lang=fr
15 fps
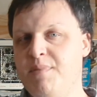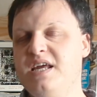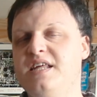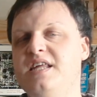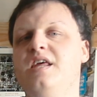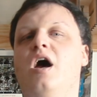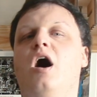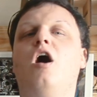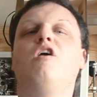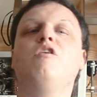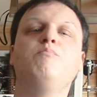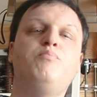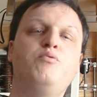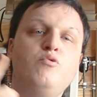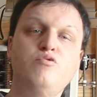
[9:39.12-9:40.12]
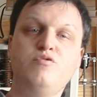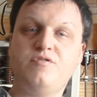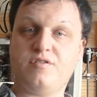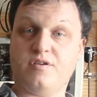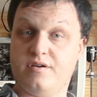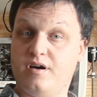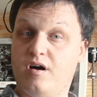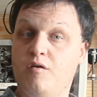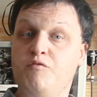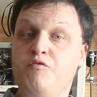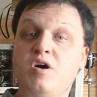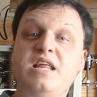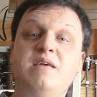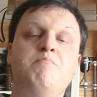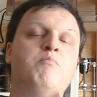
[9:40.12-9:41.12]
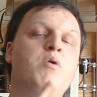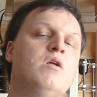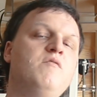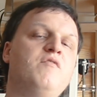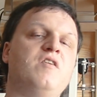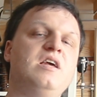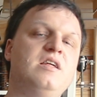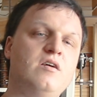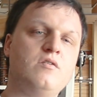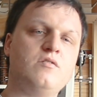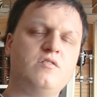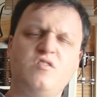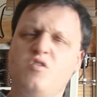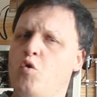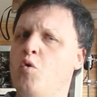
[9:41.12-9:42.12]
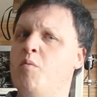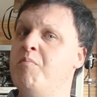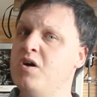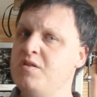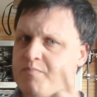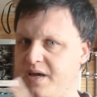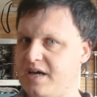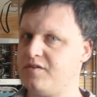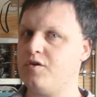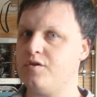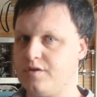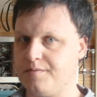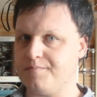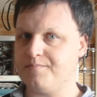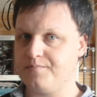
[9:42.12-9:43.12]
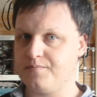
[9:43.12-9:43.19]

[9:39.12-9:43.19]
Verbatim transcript: mais qui en plus envoie les bonnes fréquences aux bonnes personnes.